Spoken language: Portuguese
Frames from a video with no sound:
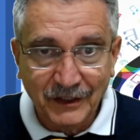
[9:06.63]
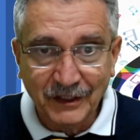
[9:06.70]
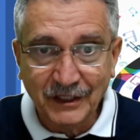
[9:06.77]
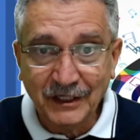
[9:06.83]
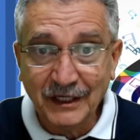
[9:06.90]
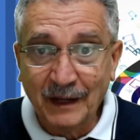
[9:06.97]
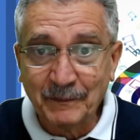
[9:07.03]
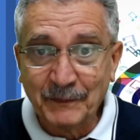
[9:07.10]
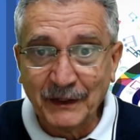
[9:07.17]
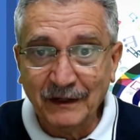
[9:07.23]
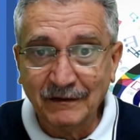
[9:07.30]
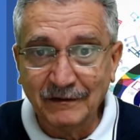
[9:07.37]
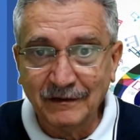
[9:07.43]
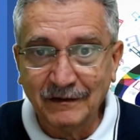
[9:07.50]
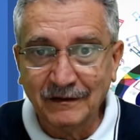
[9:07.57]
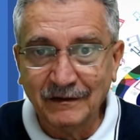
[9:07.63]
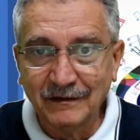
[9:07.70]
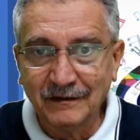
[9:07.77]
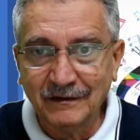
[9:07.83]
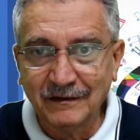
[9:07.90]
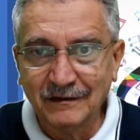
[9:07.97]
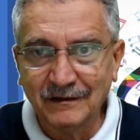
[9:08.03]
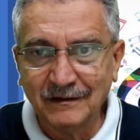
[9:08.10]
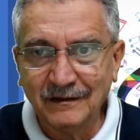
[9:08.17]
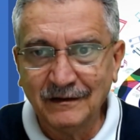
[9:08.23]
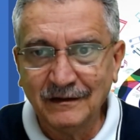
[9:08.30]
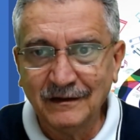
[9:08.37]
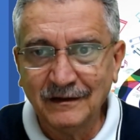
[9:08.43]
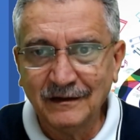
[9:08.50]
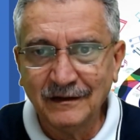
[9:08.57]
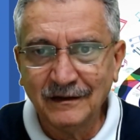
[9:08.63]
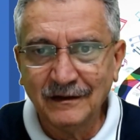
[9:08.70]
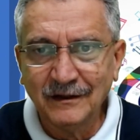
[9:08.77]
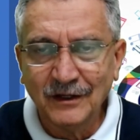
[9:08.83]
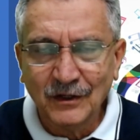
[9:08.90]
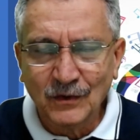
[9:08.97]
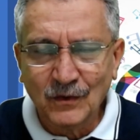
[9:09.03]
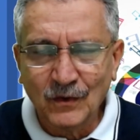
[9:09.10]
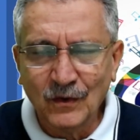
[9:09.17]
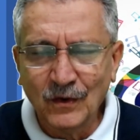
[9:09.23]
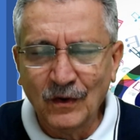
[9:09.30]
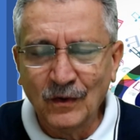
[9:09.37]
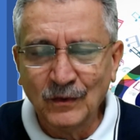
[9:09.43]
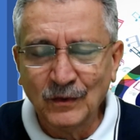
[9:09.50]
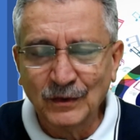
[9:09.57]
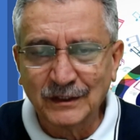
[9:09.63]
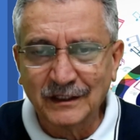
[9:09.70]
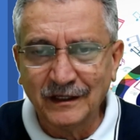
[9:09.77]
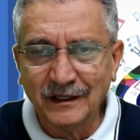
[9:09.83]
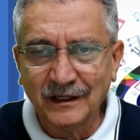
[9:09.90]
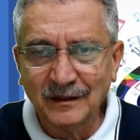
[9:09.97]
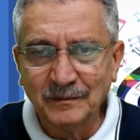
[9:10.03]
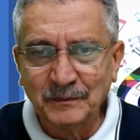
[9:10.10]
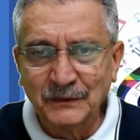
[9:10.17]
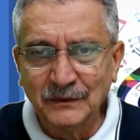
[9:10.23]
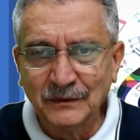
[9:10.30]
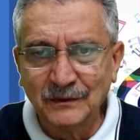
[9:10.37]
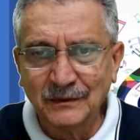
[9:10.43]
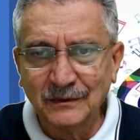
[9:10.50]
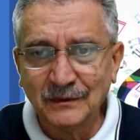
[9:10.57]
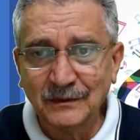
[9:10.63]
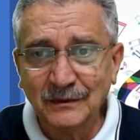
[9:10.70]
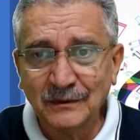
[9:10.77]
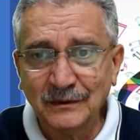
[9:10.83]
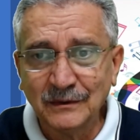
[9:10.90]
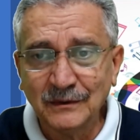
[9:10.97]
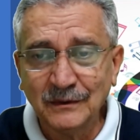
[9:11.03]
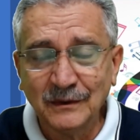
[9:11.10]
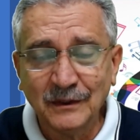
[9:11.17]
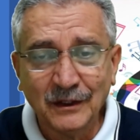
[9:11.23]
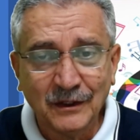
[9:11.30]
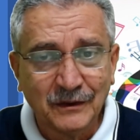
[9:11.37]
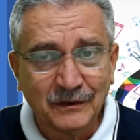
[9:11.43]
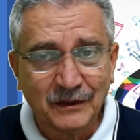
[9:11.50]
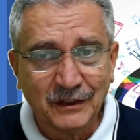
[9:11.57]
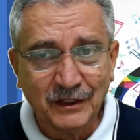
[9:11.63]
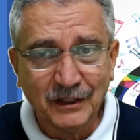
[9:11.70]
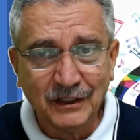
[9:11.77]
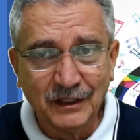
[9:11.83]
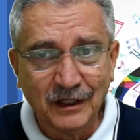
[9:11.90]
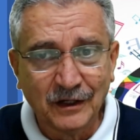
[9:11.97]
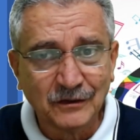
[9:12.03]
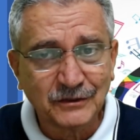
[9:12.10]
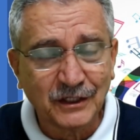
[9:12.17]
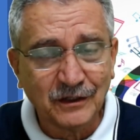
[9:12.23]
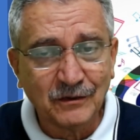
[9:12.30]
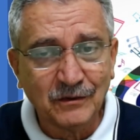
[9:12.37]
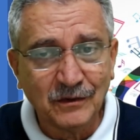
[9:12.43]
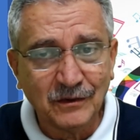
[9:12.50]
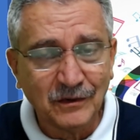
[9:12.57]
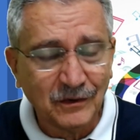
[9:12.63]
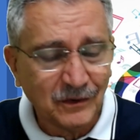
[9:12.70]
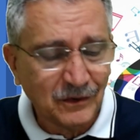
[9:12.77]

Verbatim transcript: e aprender com o tempo que não chegou.